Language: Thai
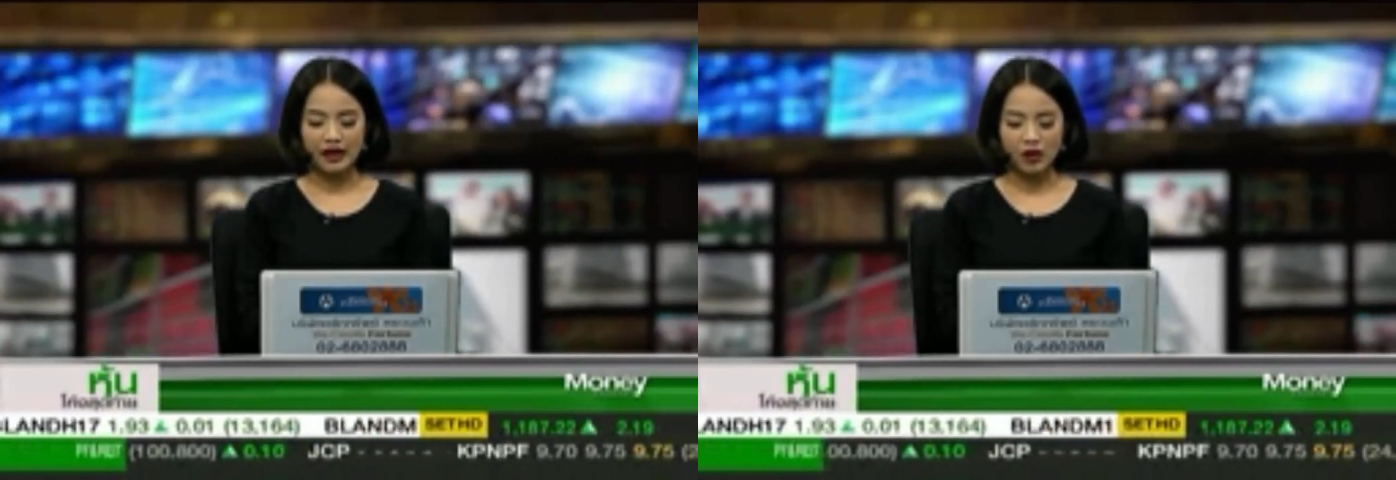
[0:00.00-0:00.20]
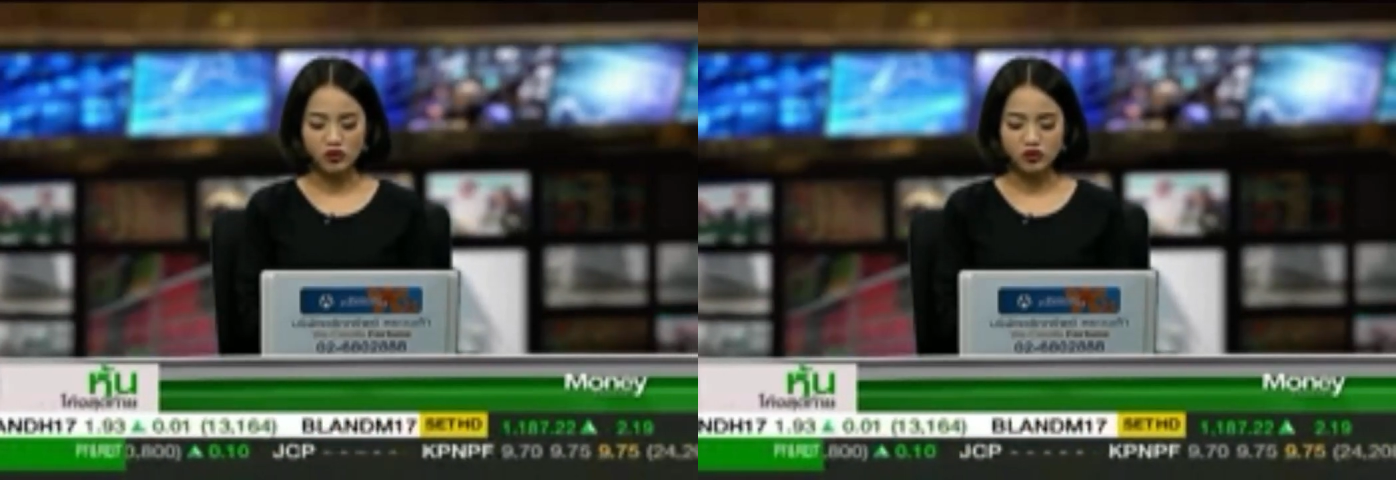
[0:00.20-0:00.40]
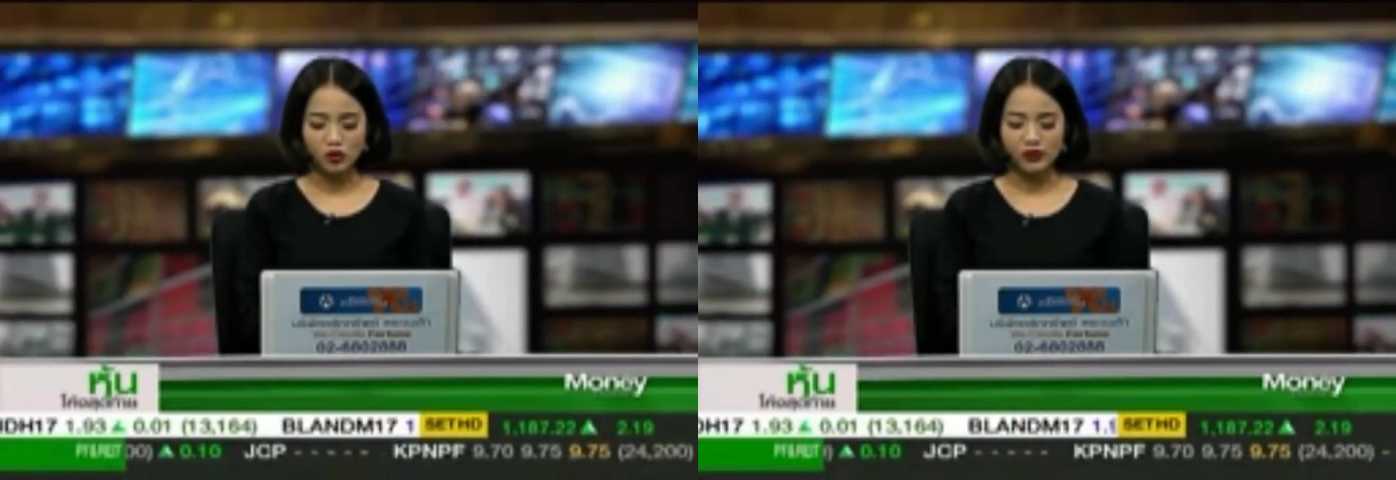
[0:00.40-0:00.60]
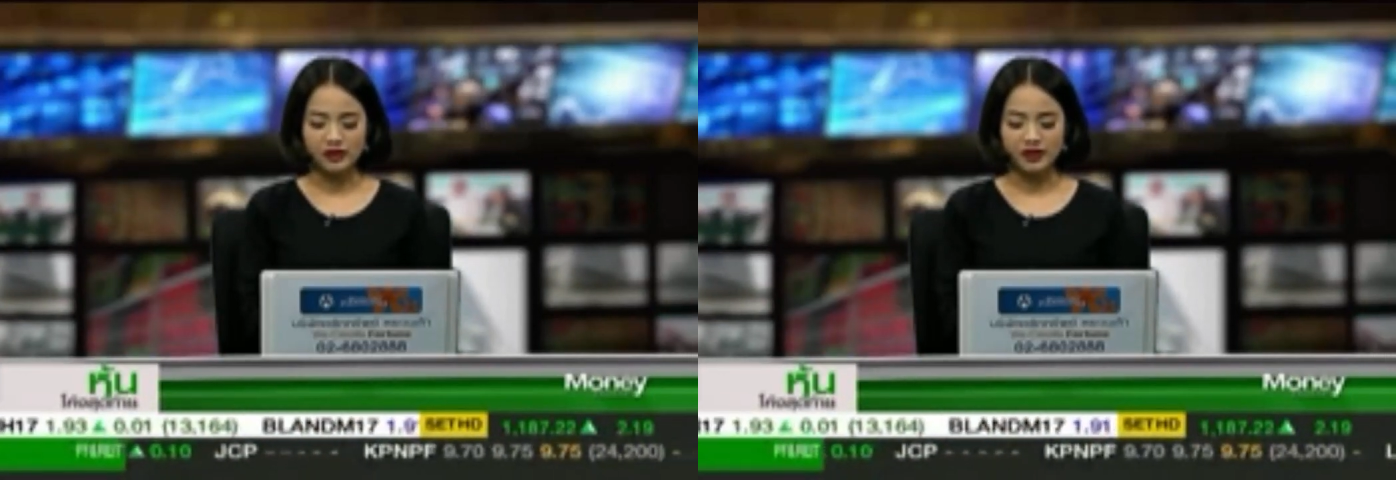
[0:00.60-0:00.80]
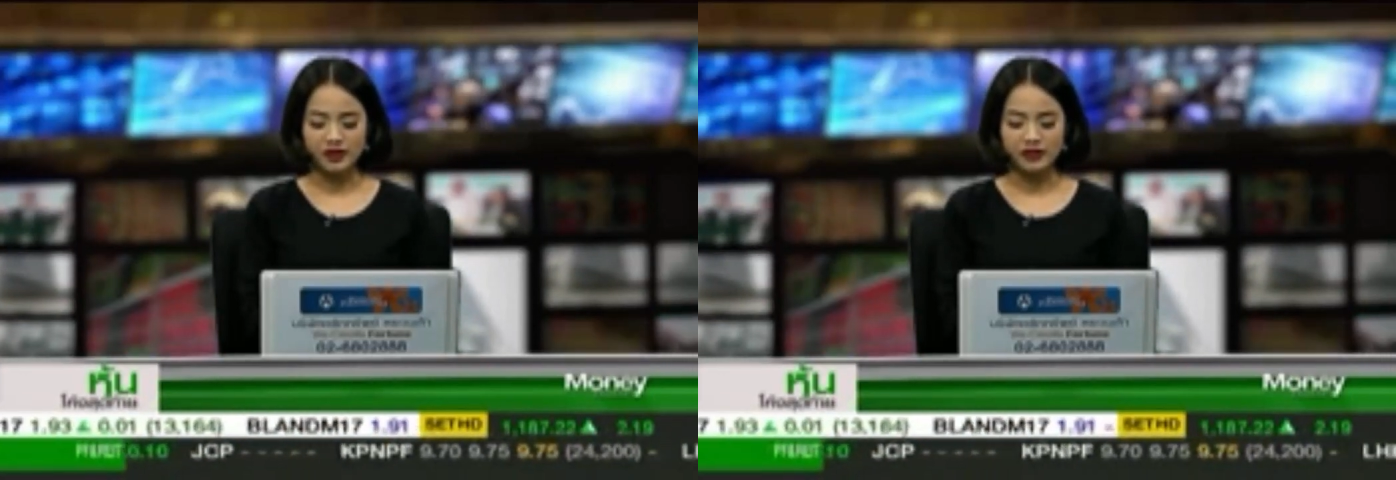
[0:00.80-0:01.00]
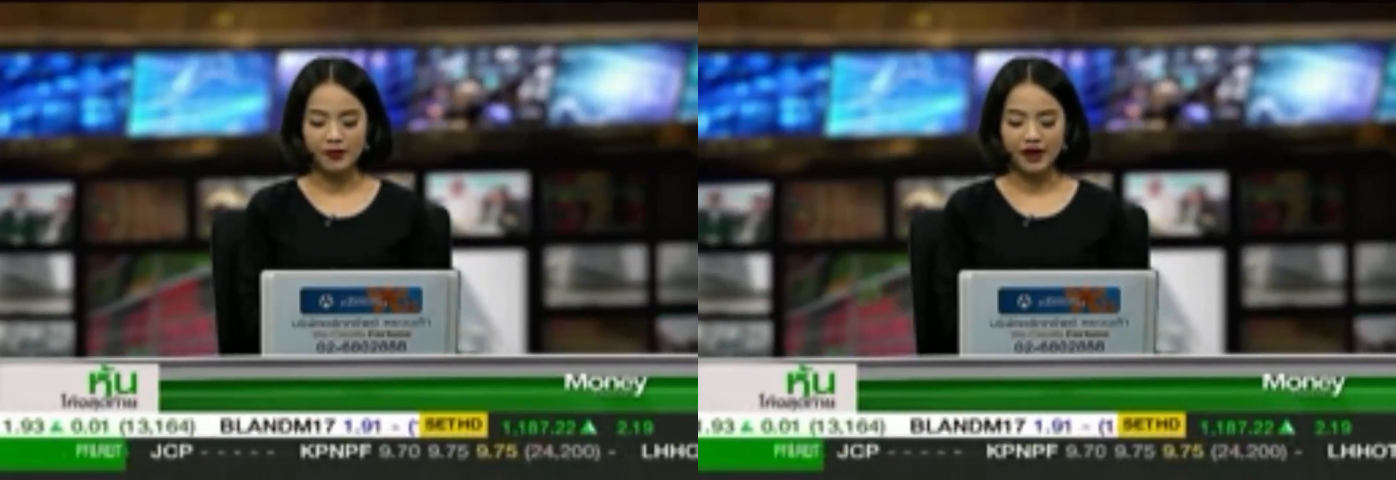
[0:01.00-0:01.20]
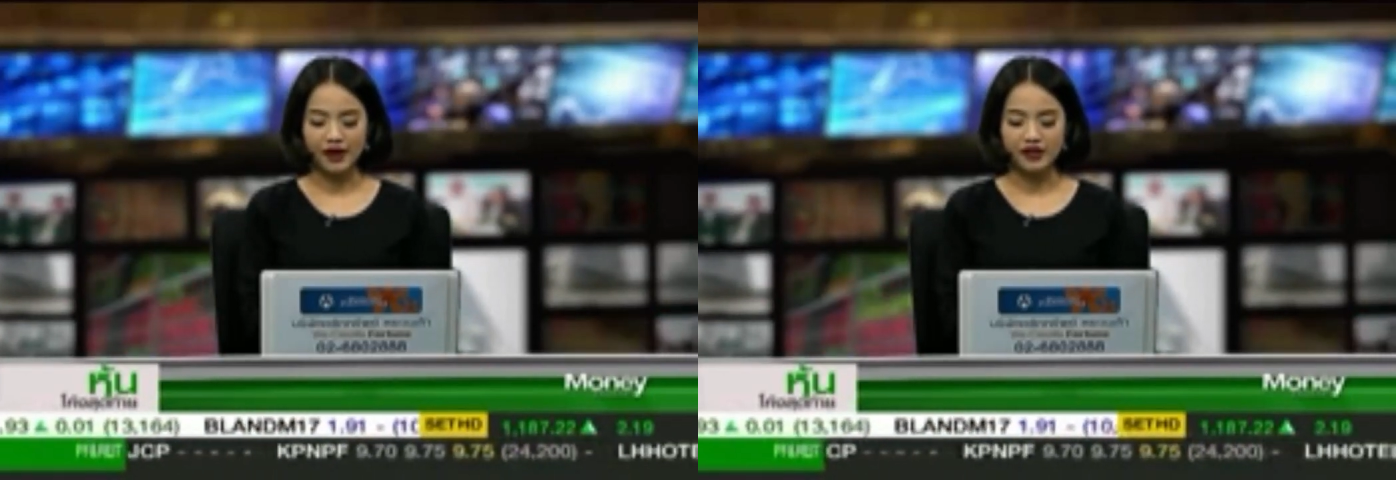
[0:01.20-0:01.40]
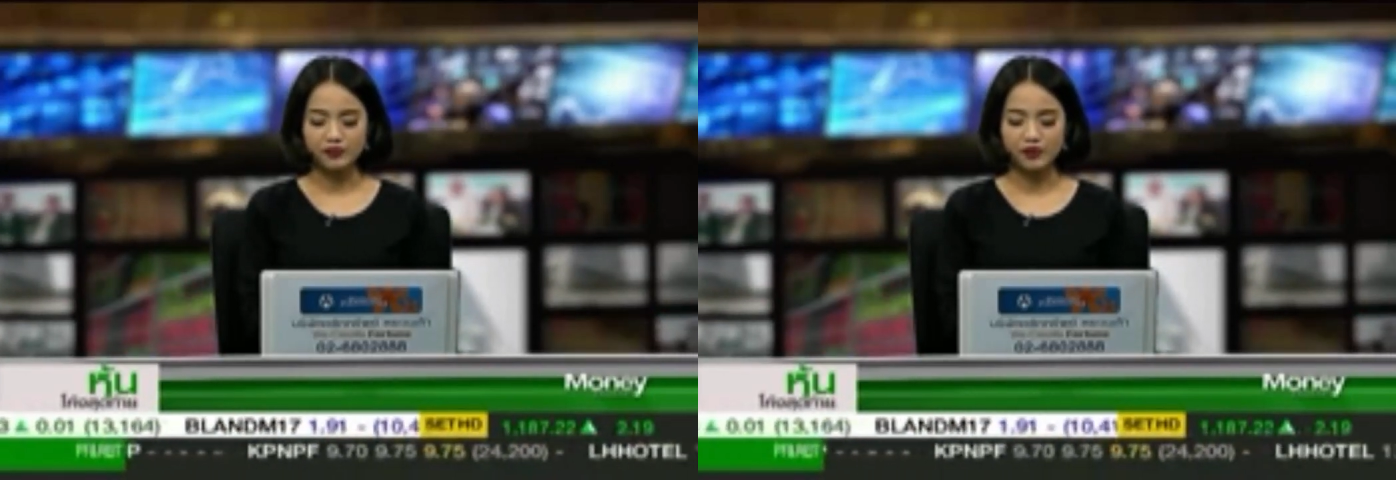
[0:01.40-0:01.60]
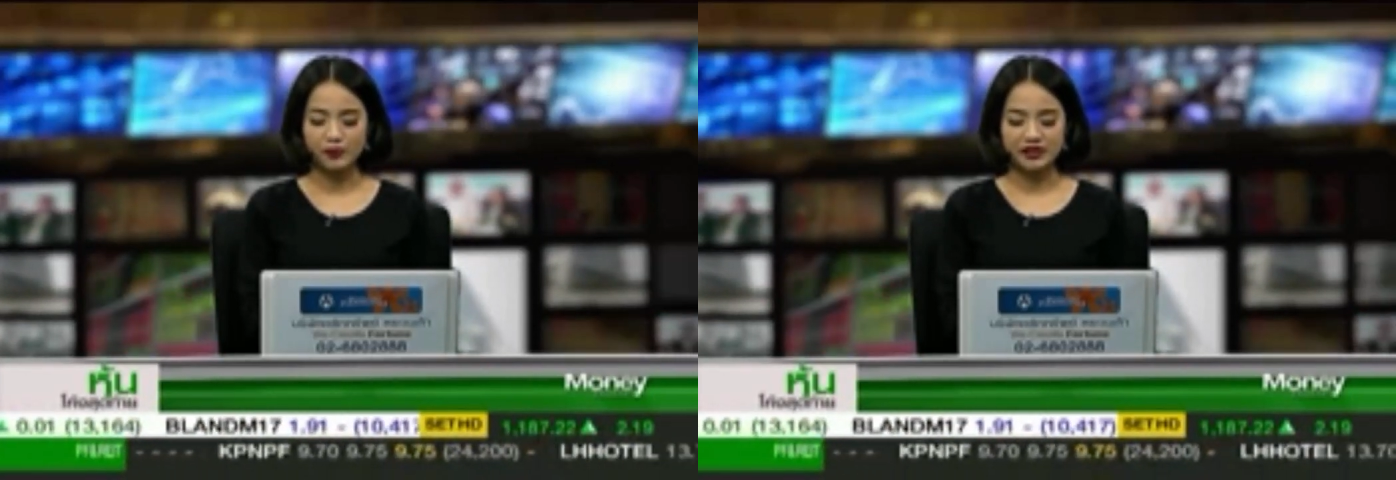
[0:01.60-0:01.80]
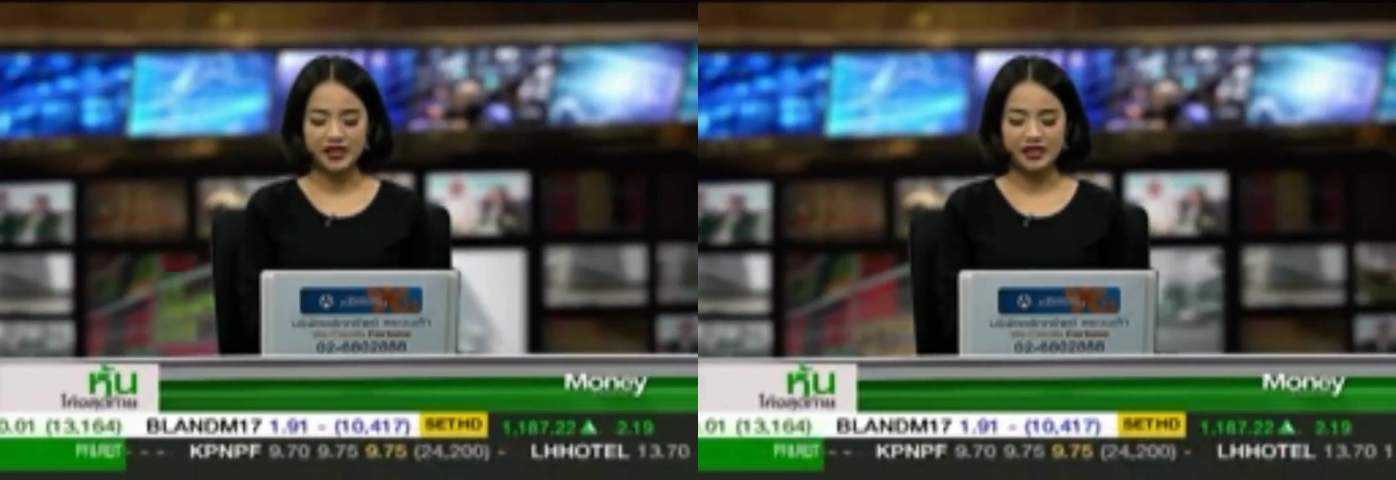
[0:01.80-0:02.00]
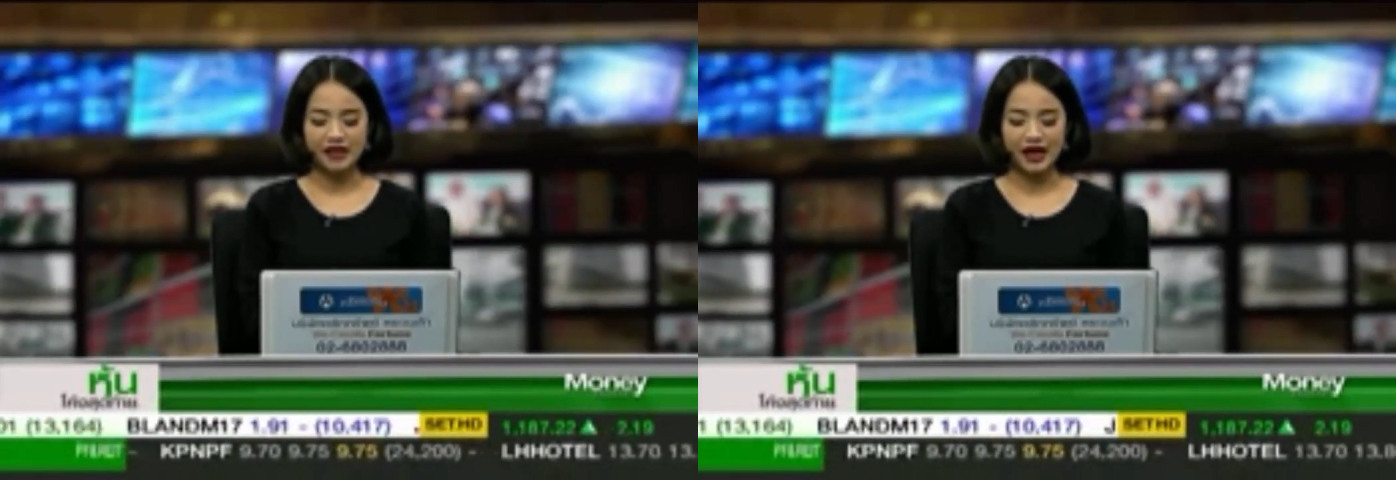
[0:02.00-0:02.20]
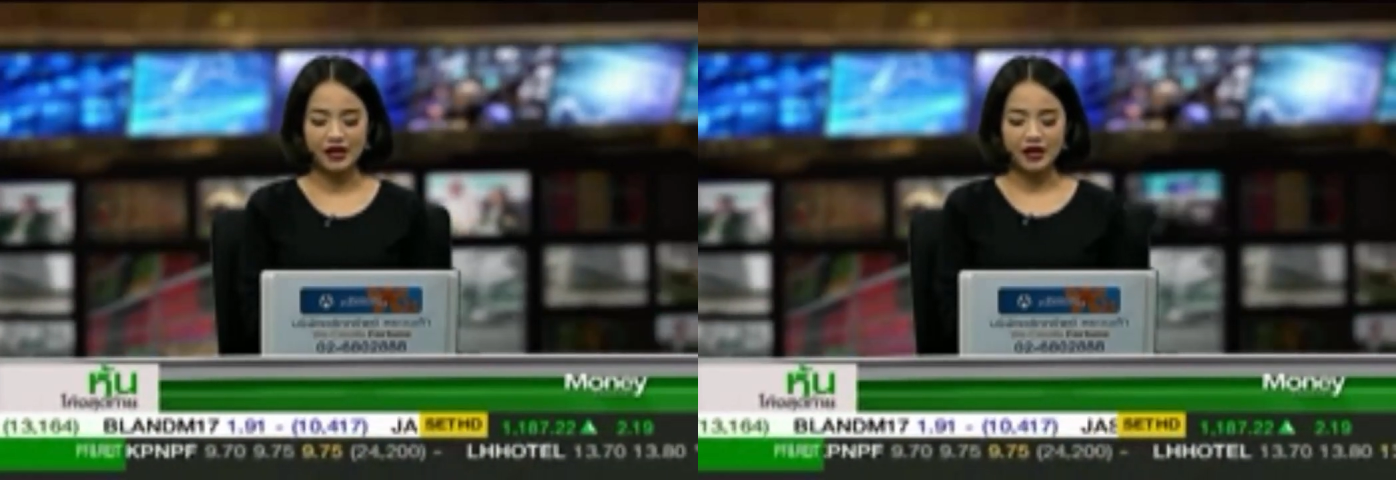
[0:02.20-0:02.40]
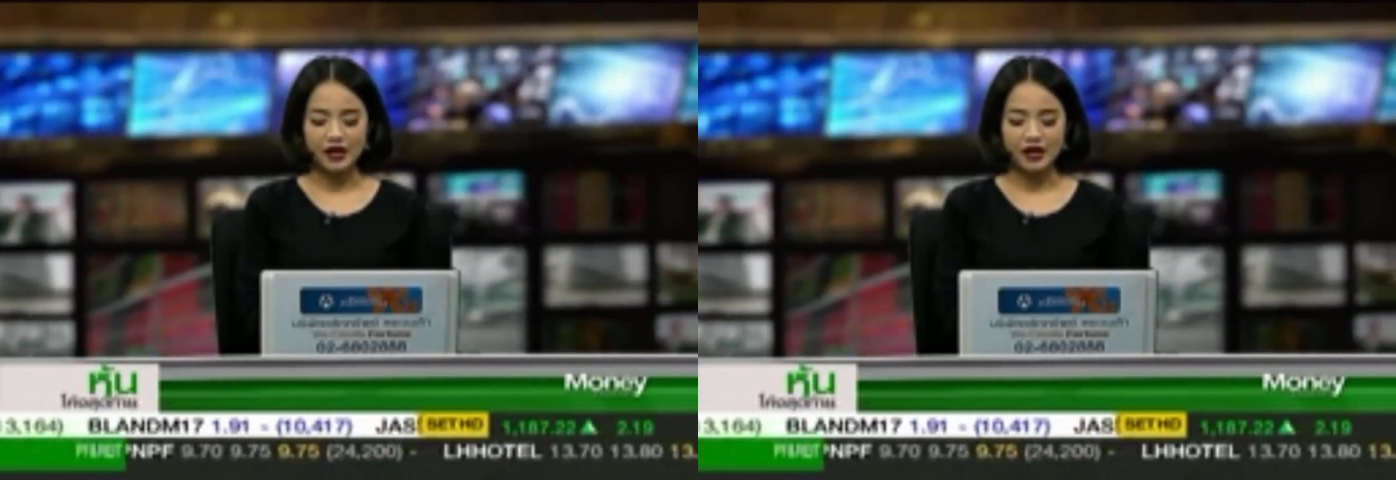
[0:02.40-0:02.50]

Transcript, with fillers: อาวุโส บริษัทหลักทรัพย์ RHB ประเทศไทย